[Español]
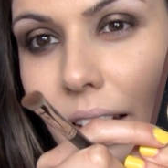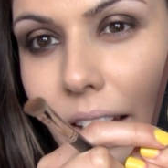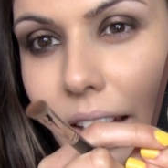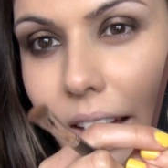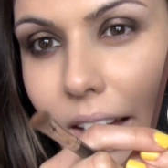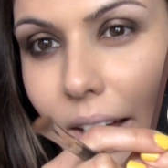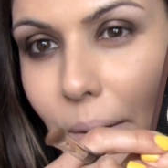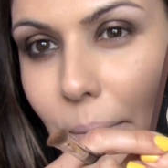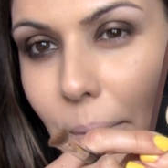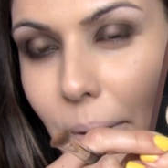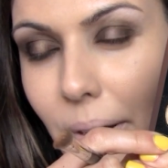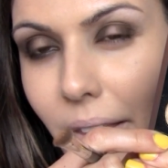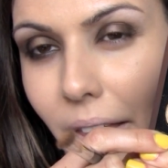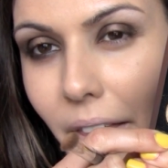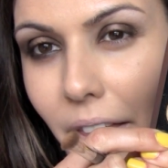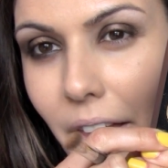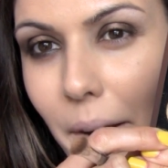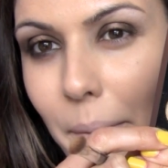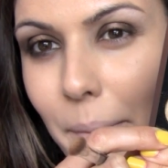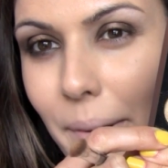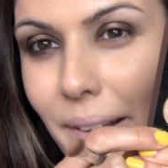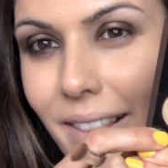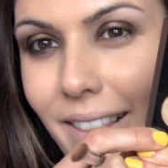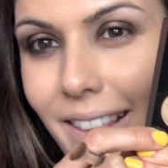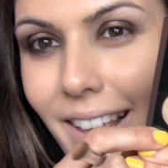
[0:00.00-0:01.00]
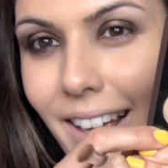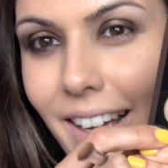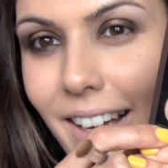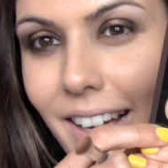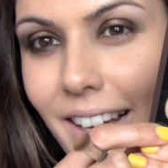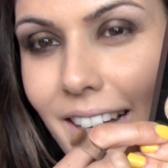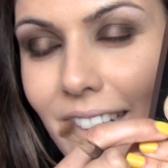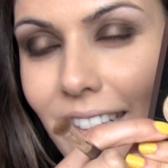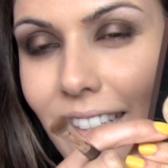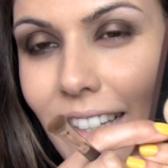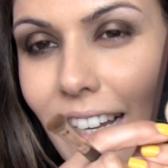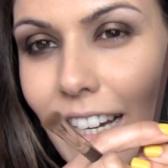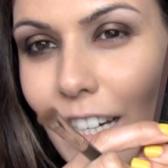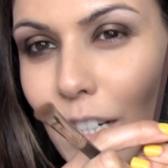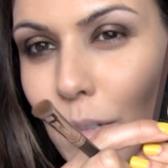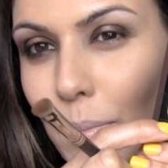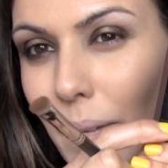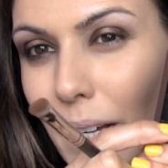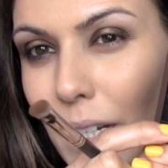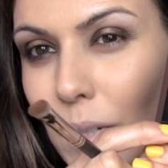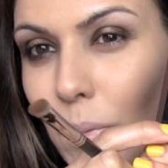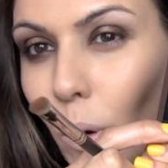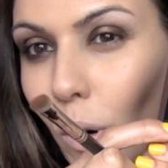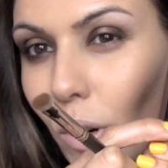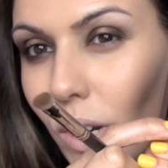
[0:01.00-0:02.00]
que verdaderamente es de las
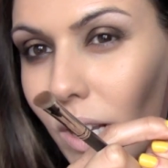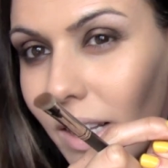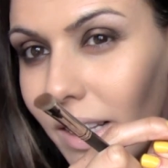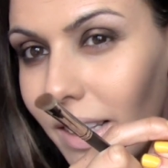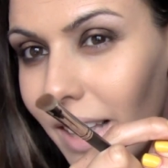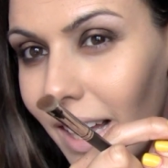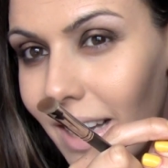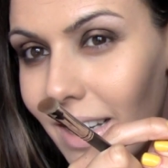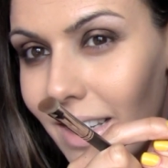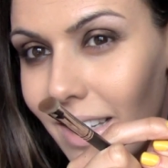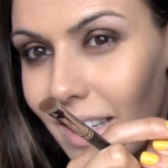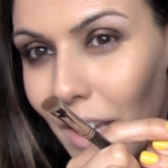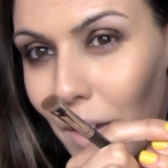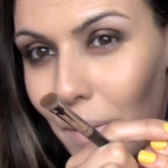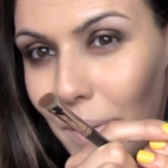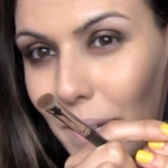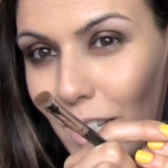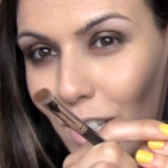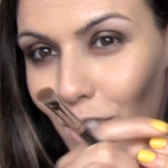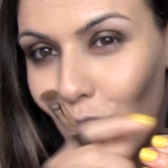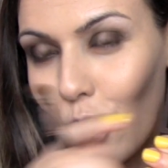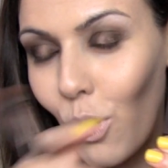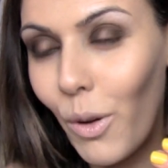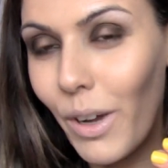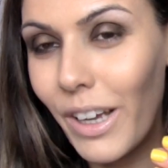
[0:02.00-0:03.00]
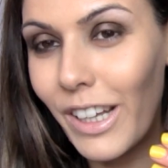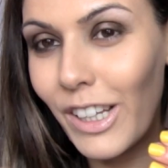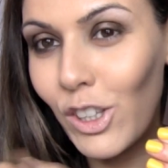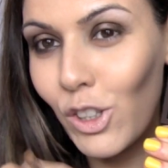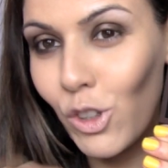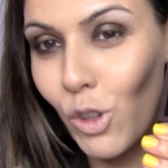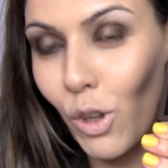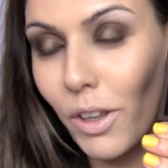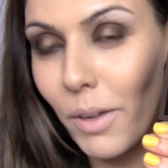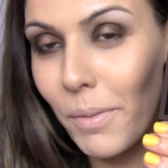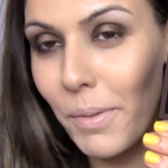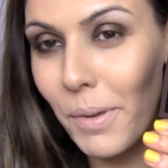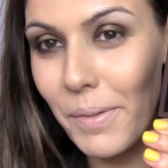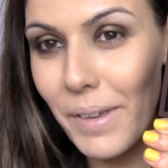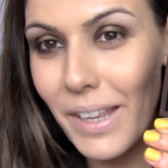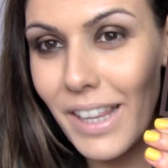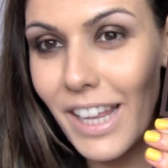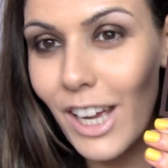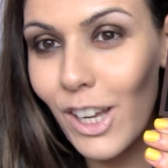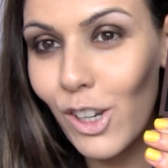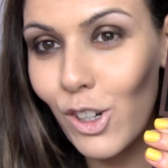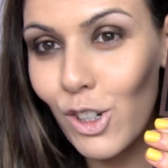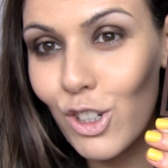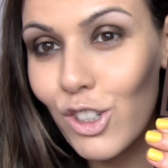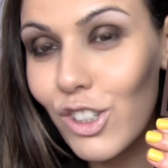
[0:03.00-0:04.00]
más bonitas que he visto en toda mi
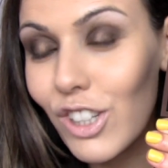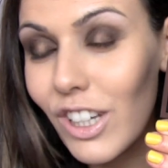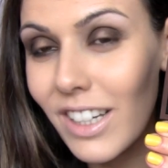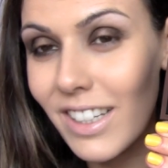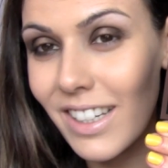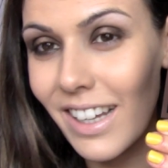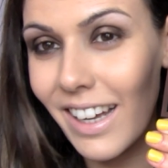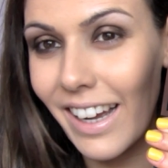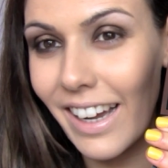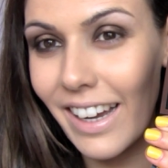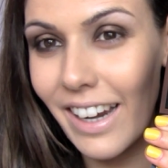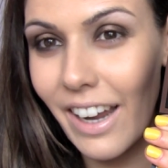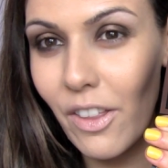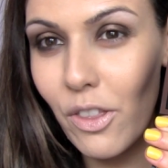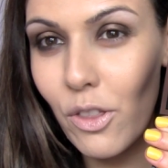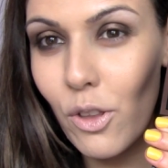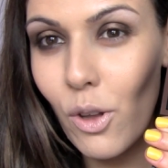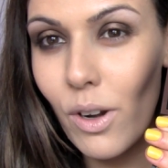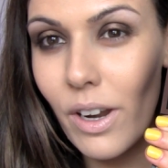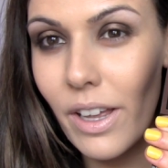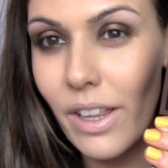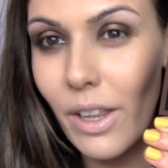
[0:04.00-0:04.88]
vida y no estoy exagerando,